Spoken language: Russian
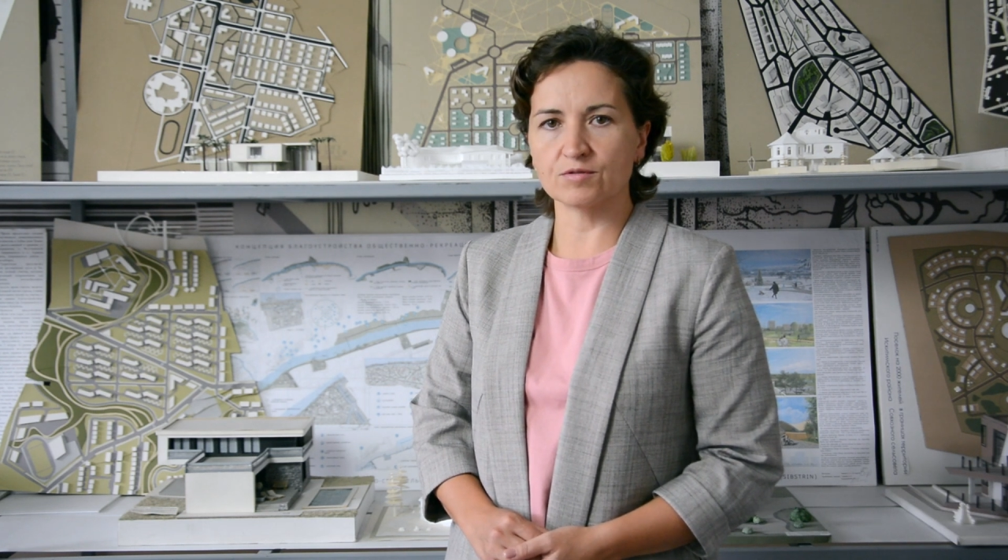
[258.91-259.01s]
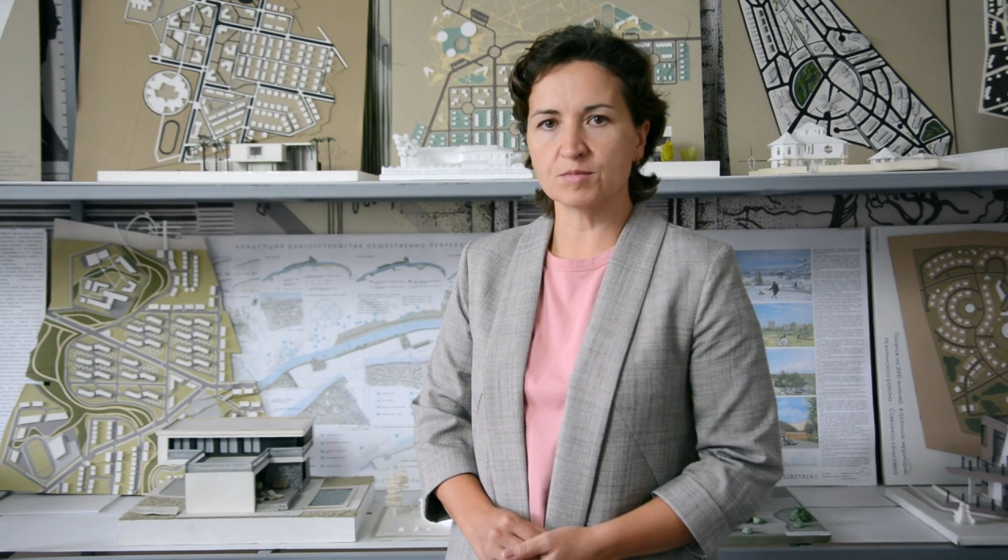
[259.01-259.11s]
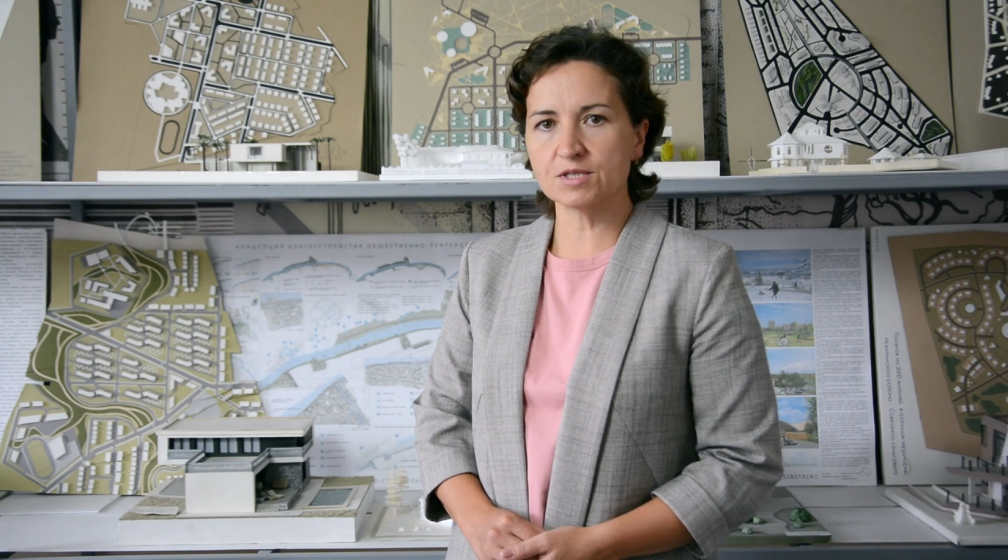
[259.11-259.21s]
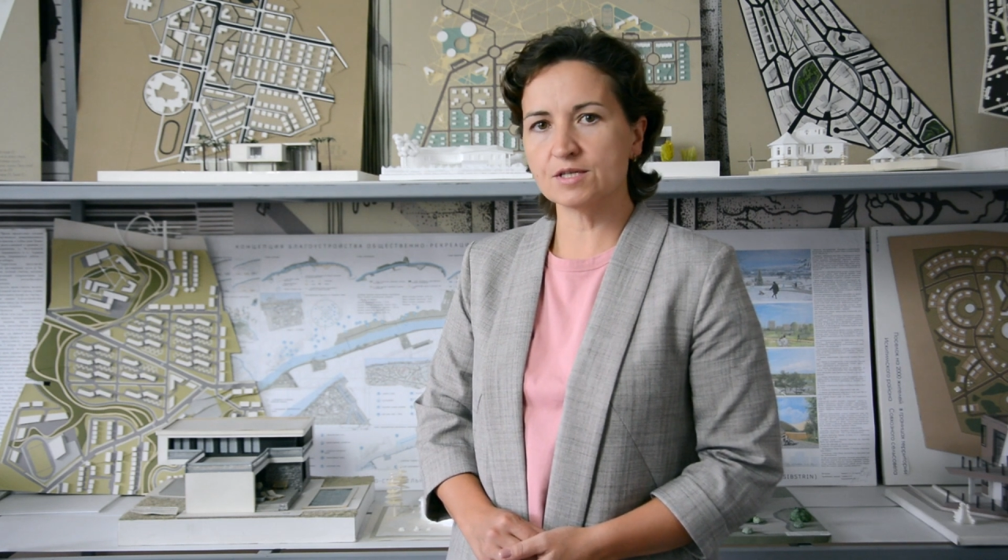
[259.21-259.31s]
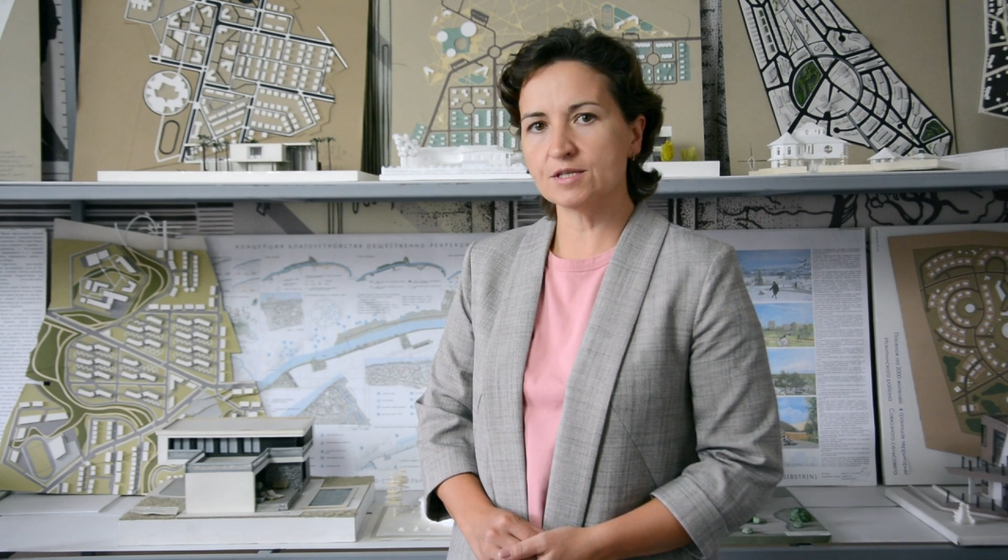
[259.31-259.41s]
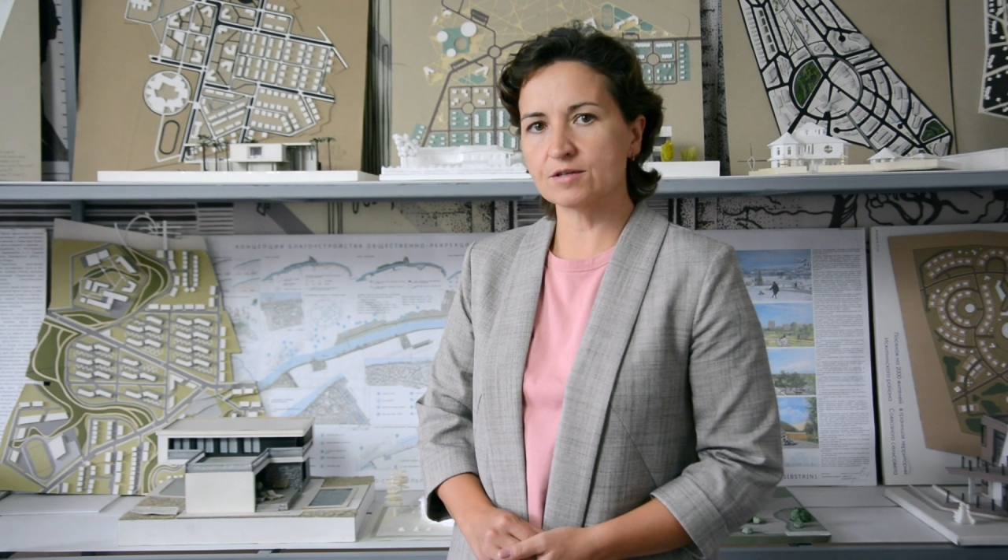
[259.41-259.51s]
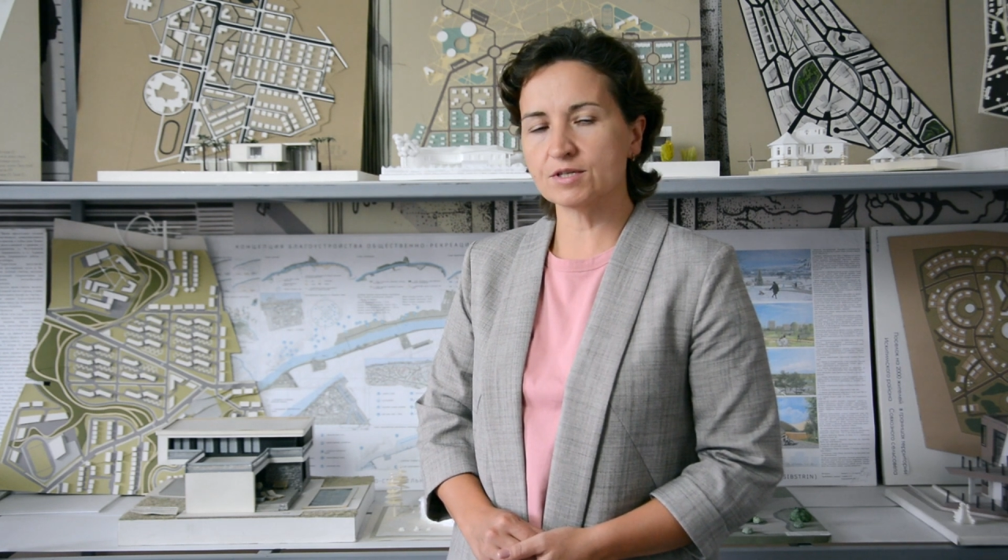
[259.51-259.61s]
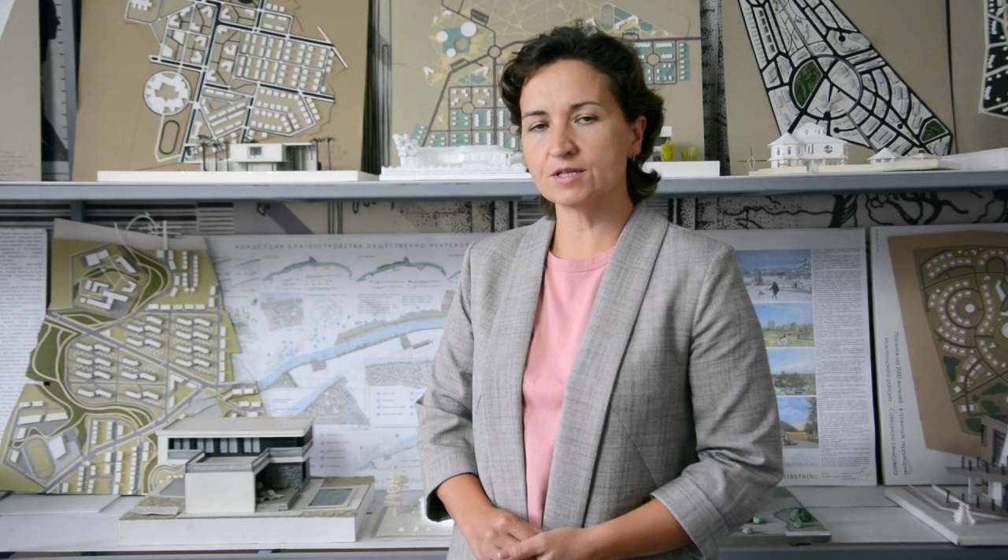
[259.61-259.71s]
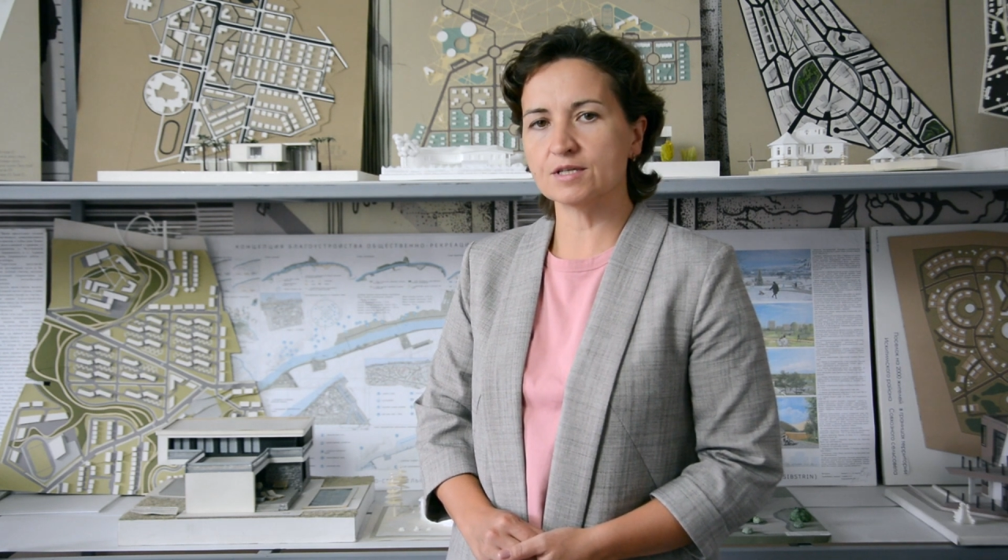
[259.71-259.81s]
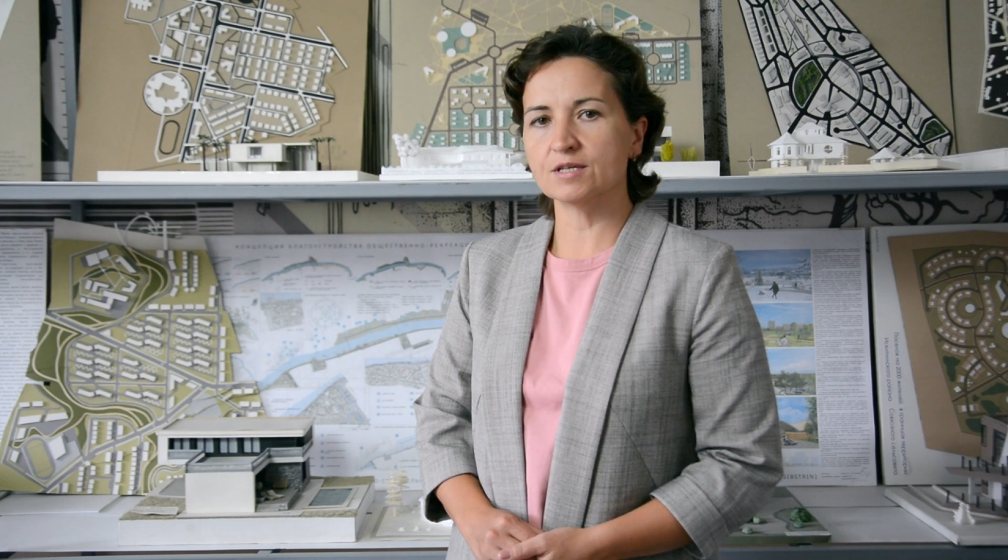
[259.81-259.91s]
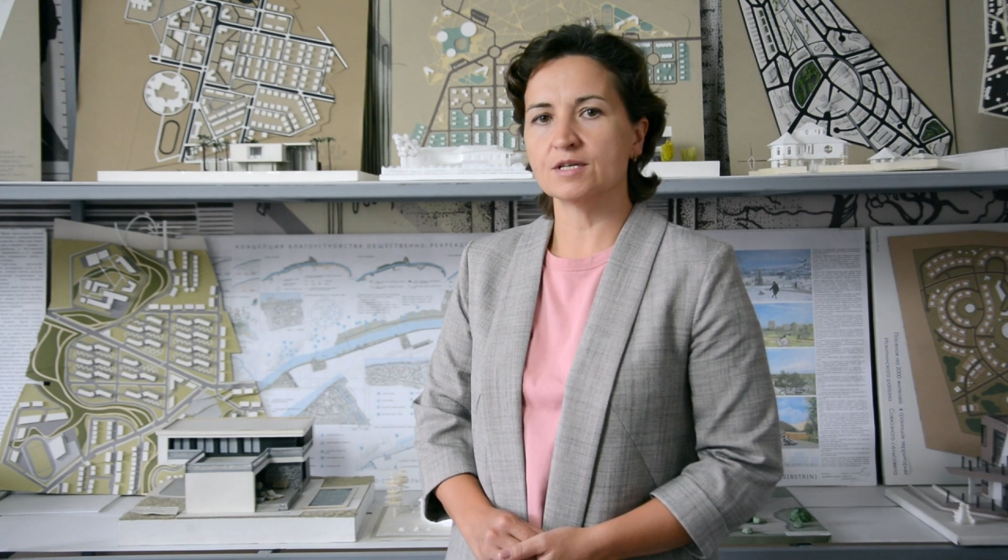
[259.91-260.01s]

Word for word: моделирования,